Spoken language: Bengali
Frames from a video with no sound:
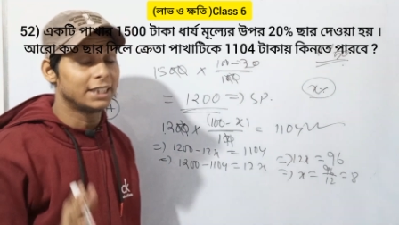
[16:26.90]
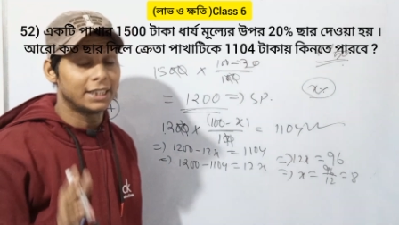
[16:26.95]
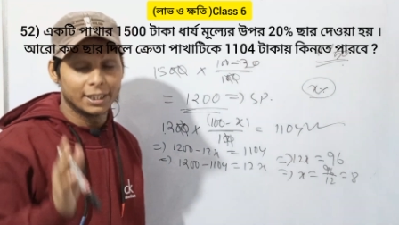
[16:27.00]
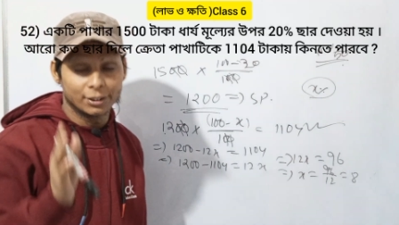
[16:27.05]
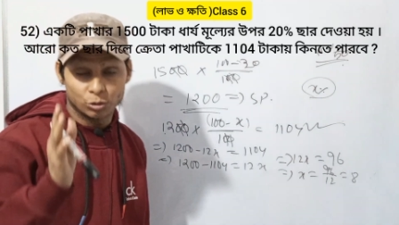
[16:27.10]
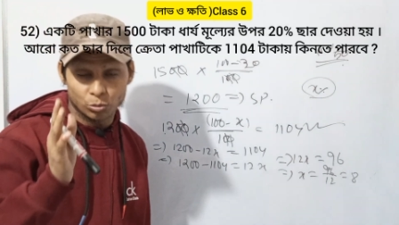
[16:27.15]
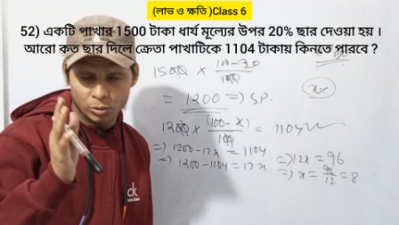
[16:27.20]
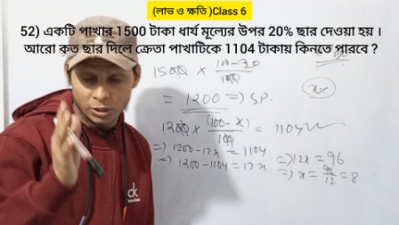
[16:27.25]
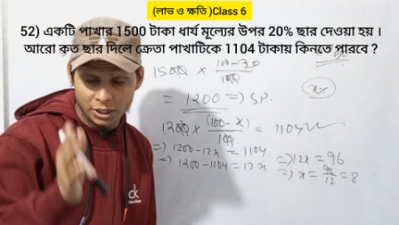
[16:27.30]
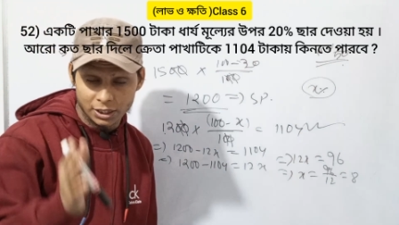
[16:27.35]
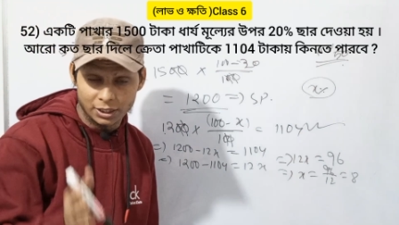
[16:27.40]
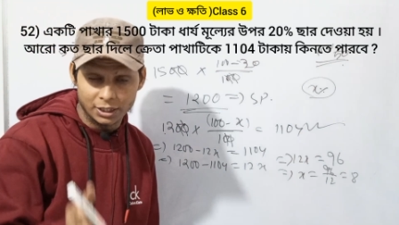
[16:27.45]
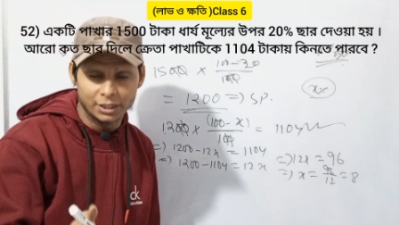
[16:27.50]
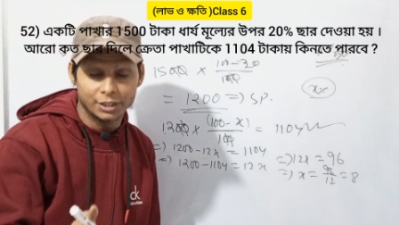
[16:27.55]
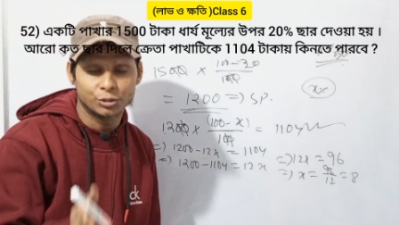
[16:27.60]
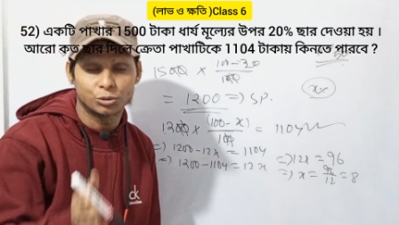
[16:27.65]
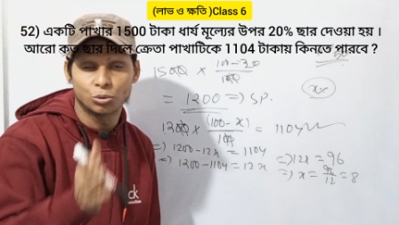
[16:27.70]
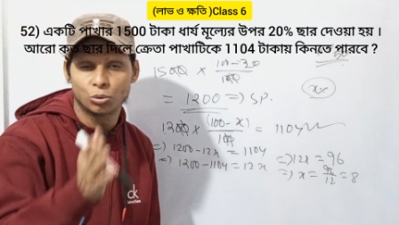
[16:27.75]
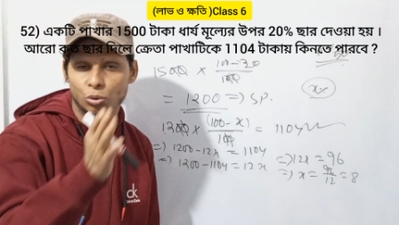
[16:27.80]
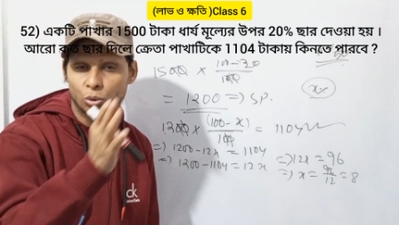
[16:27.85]
জিকে তোমাদের
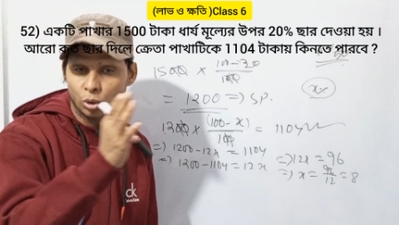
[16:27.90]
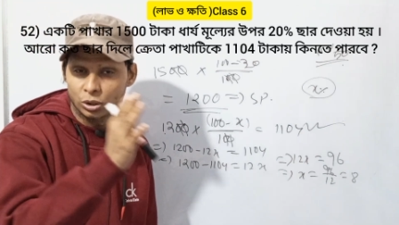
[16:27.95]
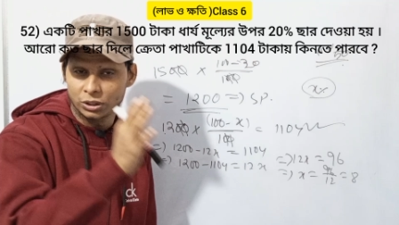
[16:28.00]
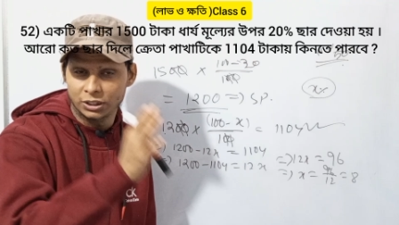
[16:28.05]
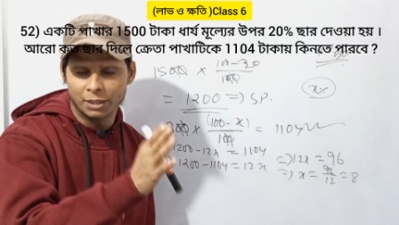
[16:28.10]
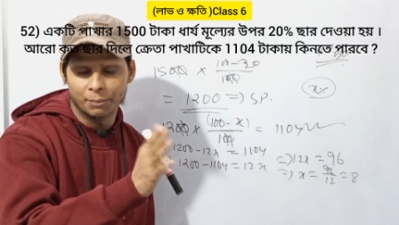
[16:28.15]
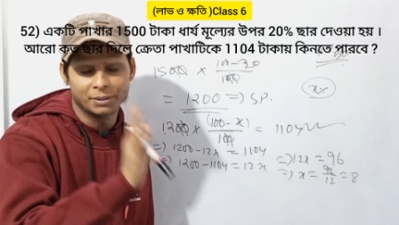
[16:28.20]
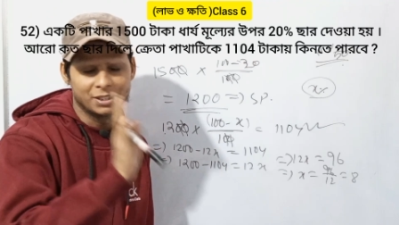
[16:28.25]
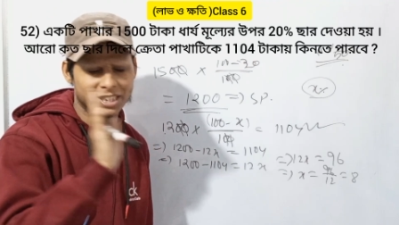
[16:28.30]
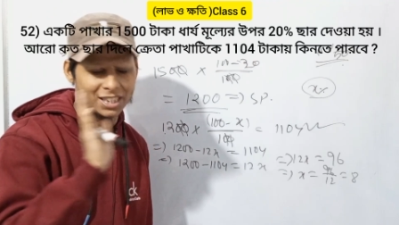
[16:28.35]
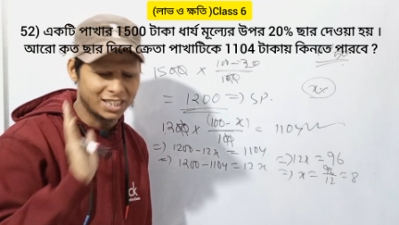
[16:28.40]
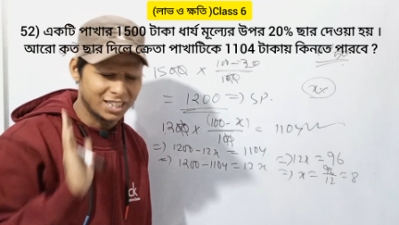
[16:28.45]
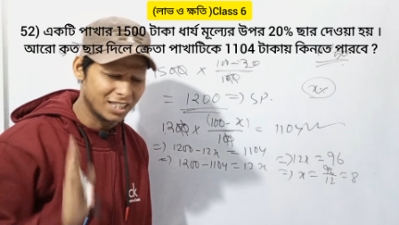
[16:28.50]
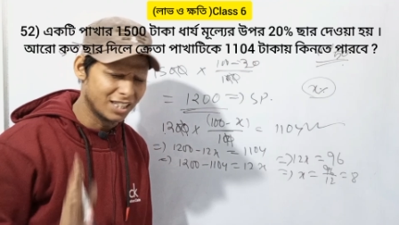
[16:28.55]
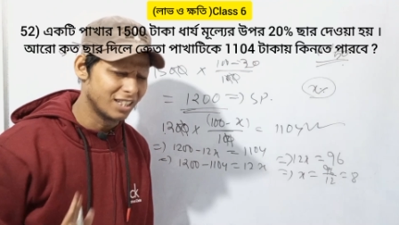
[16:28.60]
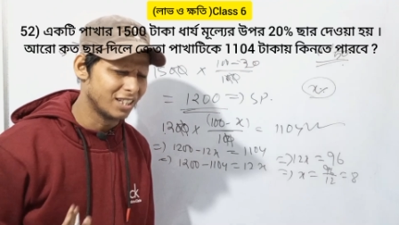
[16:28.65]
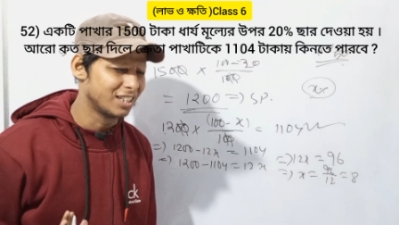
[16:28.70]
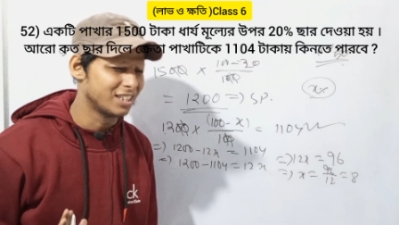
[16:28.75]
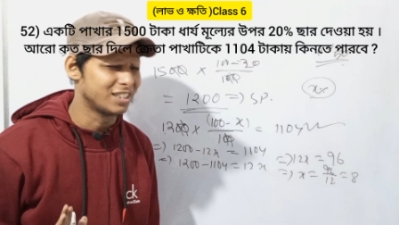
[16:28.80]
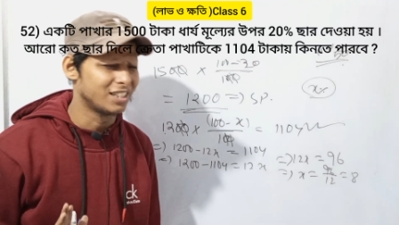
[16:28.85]
দিতে শুরু করছি আমি জিকে
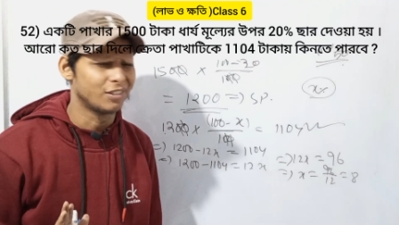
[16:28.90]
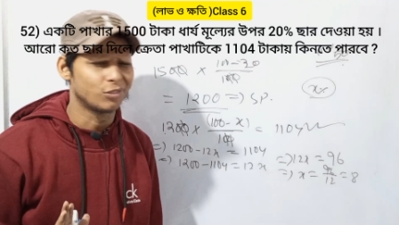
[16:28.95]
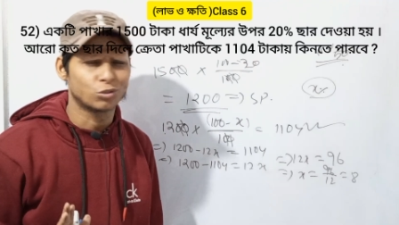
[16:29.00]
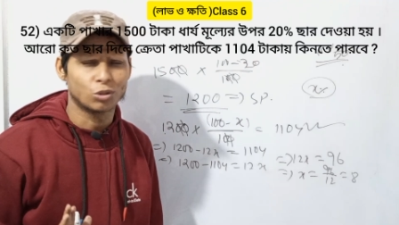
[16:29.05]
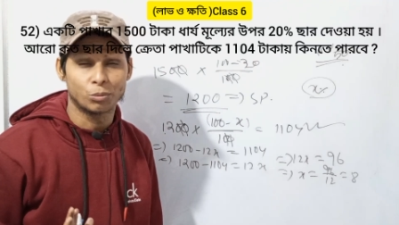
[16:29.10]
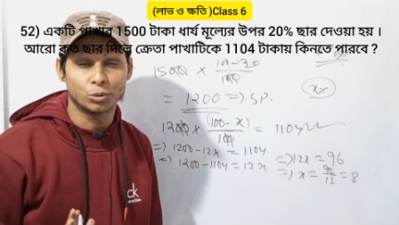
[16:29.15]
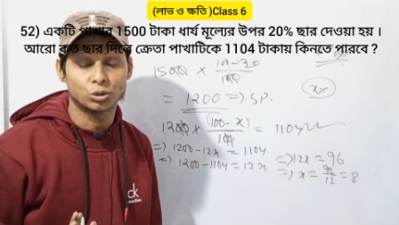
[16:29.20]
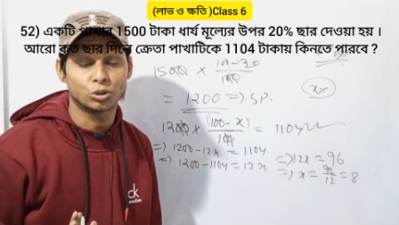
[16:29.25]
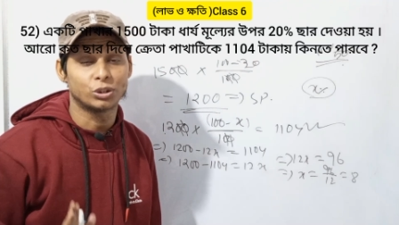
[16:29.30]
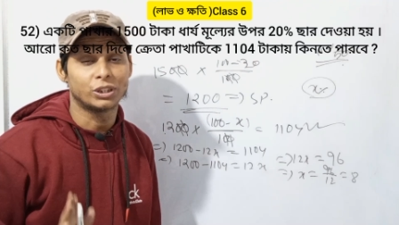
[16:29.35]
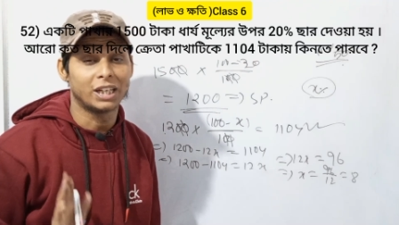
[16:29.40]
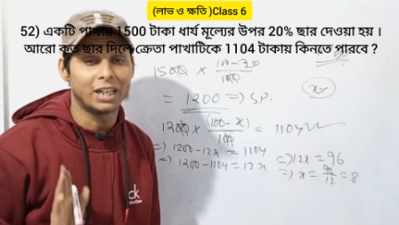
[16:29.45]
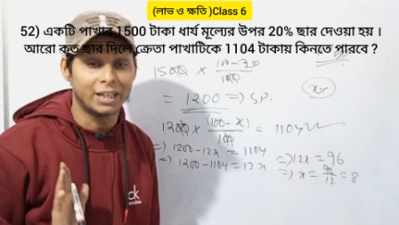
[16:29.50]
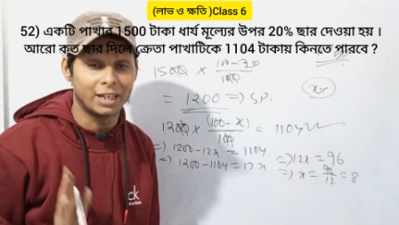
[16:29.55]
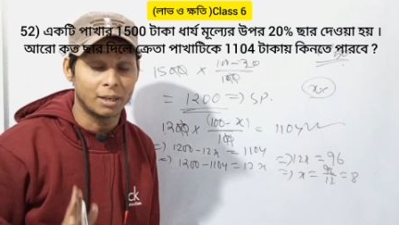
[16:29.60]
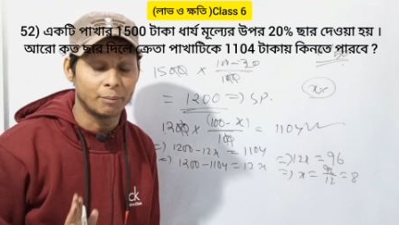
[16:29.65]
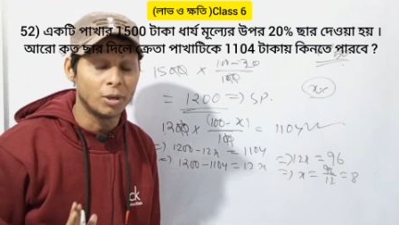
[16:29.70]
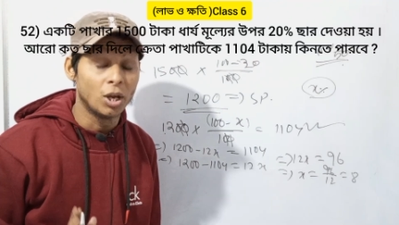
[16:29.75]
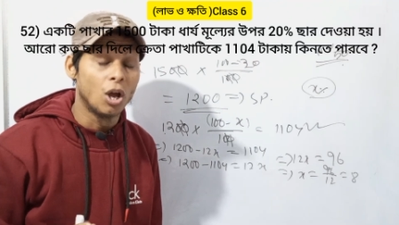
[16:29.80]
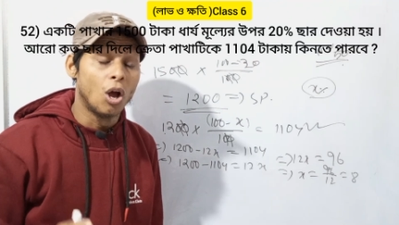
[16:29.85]
রিজনিং সমস্ত
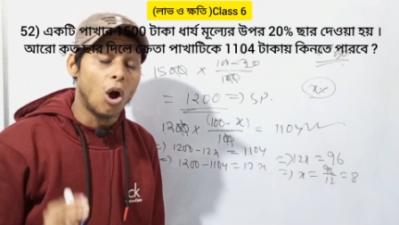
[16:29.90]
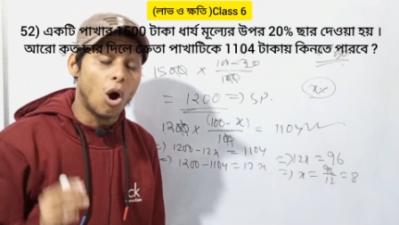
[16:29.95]
টেলিগ্রাম